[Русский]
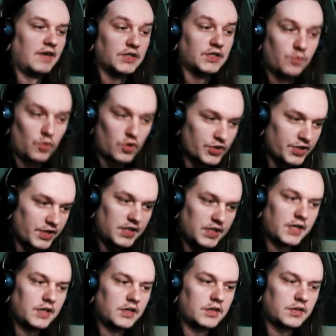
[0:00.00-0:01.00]
Возможно,
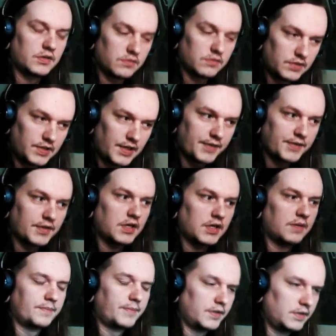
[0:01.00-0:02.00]
я их так-то
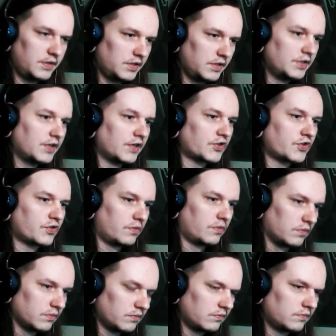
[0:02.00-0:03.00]
как бы и
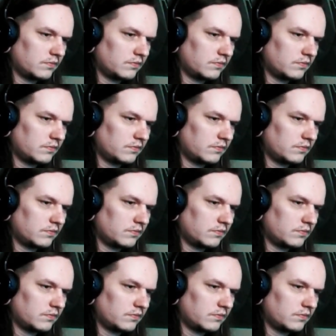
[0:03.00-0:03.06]
нашел.